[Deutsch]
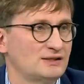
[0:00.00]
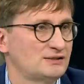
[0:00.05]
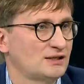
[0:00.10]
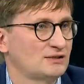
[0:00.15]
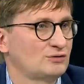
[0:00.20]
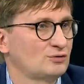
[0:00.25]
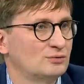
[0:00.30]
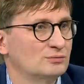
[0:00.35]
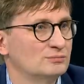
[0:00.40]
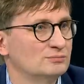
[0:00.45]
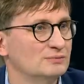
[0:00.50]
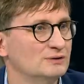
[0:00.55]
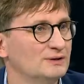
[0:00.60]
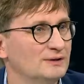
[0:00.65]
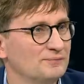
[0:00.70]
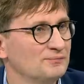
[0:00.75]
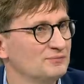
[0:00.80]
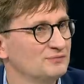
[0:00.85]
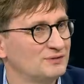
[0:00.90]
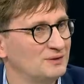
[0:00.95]
nicht darum,
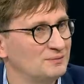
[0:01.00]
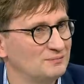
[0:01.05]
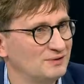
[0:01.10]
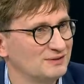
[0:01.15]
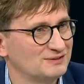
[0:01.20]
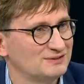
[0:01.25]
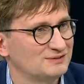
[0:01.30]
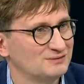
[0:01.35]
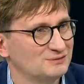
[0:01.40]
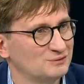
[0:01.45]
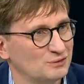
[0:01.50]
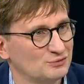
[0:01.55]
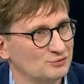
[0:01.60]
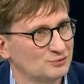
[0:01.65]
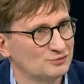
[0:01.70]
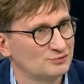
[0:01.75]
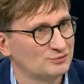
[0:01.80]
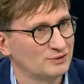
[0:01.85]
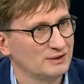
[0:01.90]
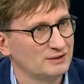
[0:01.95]
dem Westen oder
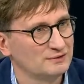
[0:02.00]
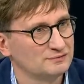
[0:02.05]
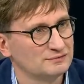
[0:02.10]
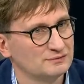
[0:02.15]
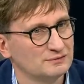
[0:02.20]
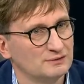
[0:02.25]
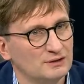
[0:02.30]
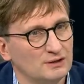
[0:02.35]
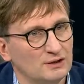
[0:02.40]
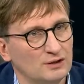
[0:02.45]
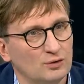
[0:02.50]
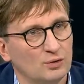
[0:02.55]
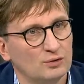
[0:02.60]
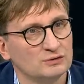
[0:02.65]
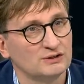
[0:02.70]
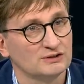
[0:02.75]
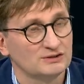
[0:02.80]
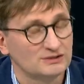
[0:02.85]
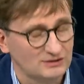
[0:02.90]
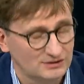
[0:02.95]
so zu helfen.
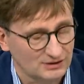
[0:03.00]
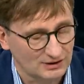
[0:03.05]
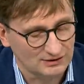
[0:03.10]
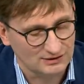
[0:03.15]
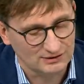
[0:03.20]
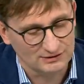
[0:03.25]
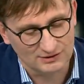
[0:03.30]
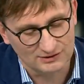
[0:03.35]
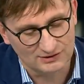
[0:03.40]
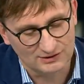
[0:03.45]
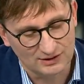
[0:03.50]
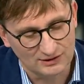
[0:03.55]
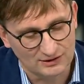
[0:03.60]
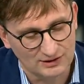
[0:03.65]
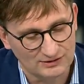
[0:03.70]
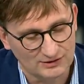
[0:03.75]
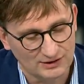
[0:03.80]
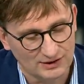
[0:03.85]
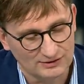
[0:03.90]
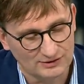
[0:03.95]
Und das ist, Interessante
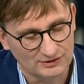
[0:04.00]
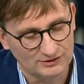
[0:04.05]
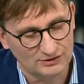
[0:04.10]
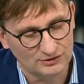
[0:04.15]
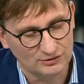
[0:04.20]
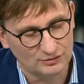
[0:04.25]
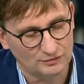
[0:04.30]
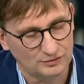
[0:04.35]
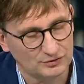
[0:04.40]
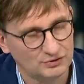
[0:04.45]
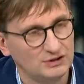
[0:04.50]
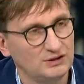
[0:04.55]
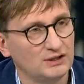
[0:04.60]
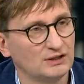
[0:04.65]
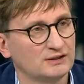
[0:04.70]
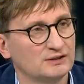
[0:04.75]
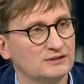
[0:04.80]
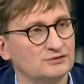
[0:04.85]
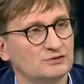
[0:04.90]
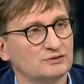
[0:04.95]
ist ja, dass es nicht nur für
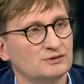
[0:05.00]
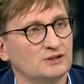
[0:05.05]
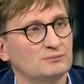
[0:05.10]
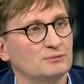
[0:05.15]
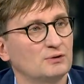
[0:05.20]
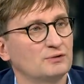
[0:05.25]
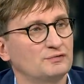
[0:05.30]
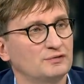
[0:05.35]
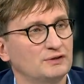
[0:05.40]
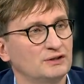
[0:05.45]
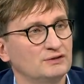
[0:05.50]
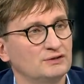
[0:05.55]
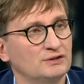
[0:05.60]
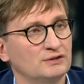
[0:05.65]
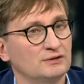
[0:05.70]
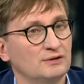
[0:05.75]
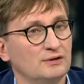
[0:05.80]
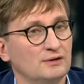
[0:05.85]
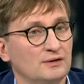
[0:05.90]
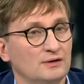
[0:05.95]
China gilt, sondern eben auch für
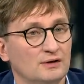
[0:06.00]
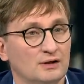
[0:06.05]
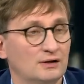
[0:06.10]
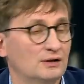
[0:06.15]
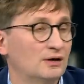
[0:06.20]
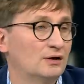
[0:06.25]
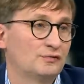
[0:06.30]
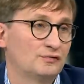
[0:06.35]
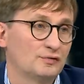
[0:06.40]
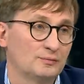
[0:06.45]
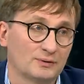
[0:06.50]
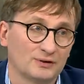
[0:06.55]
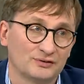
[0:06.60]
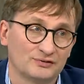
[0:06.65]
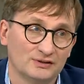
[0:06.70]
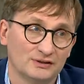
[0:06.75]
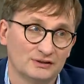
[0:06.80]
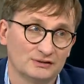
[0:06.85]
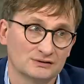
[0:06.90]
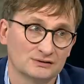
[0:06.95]
Indien, äh, auch für
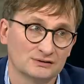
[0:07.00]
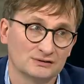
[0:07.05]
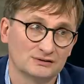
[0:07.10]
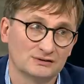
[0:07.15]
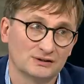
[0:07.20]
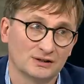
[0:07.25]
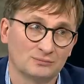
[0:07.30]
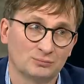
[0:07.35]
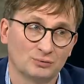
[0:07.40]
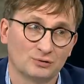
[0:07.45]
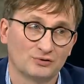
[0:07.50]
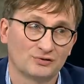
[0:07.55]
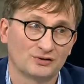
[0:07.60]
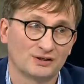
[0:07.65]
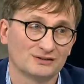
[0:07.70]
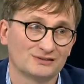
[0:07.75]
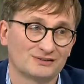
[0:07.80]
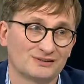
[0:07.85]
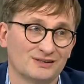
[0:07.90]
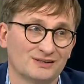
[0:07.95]
Brasilien. Nicht? Der
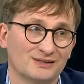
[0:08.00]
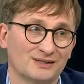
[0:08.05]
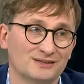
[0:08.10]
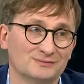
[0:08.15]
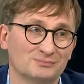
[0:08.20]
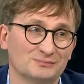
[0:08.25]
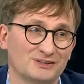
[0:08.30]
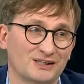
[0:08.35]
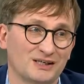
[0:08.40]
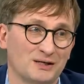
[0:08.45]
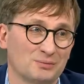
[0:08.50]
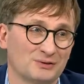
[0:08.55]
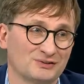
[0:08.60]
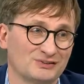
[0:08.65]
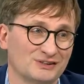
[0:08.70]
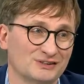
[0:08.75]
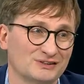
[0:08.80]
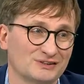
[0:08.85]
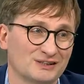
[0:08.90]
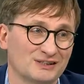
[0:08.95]
Bundeskanzler an seiner
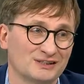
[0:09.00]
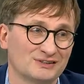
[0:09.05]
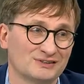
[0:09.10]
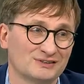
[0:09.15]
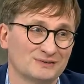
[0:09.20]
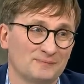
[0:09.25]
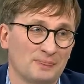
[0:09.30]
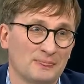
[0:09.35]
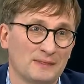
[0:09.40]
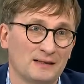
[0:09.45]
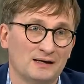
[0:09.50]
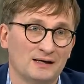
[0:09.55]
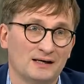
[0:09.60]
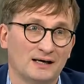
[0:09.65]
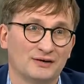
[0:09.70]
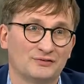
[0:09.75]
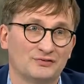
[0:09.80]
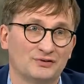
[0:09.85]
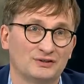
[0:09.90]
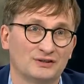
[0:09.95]
Brasilienreise
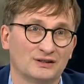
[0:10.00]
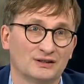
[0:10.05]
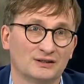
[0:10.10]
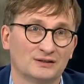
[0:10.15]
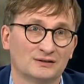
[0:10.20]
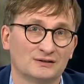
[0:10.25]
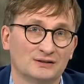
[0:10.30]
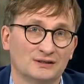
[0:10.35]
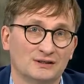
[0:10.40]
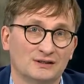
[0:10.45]
hat sich ja ja